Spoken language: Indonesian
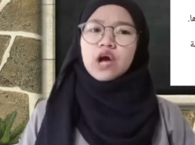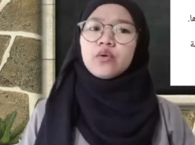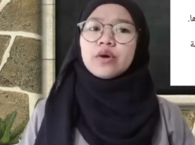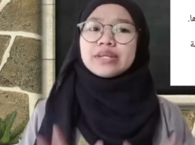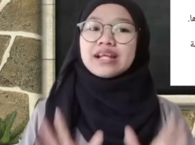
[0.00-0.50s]

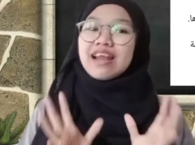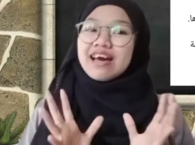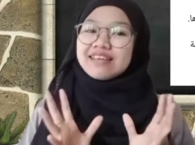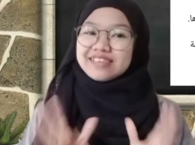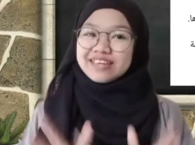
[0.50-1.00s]
wa minal
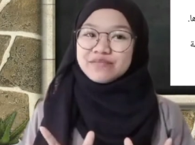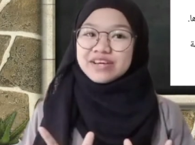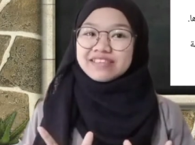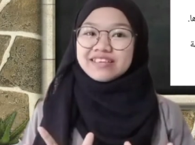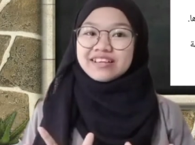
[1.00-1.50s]

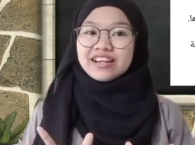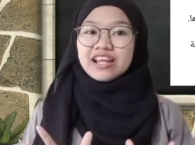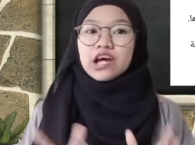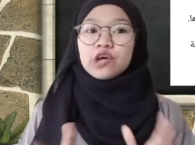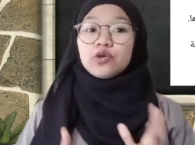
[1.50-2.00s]
at'imatil